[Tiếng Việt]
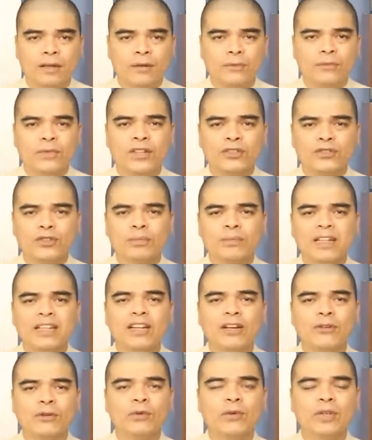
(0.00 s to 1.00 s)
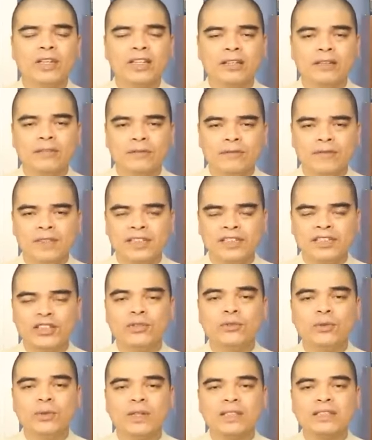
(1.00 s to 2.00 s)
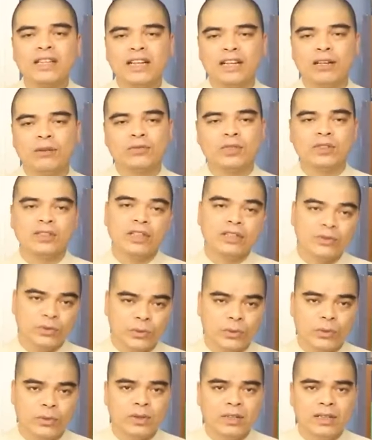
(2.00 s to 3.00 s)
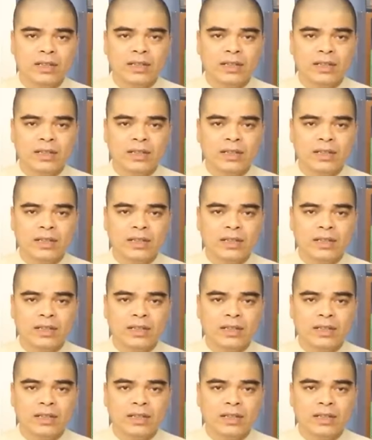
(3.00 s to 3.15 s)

vừa giúp thanh lọc không khí vừa chiêu dụ cái tài lộc cho gia chủ